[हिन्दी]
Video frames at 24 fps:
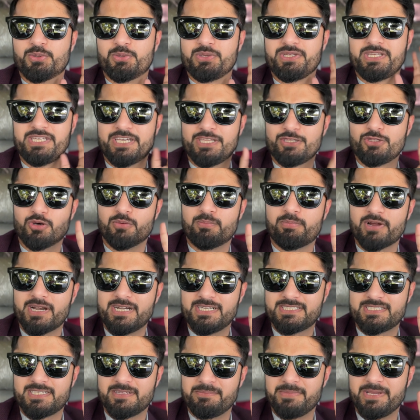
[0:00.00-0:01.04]
ये दो
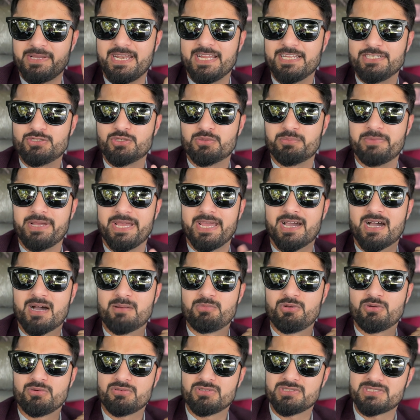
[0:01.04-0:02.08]
पॉइंट्स थे मेरे जो मैं
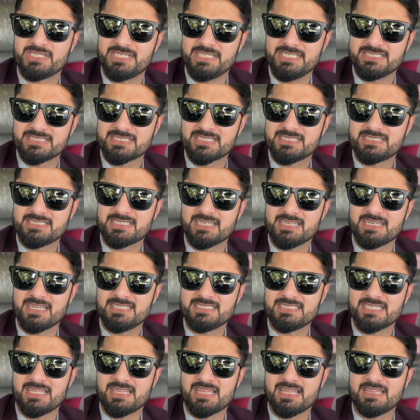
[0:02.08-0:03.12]
आप लोगों से डिस्कस करना
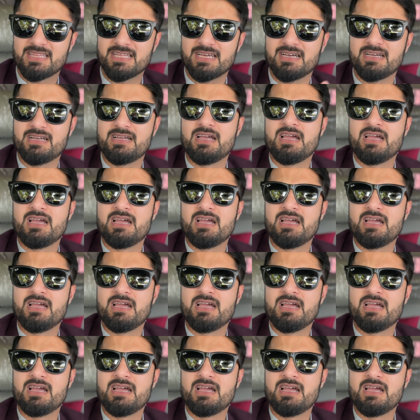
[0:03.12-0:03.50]
चाहता था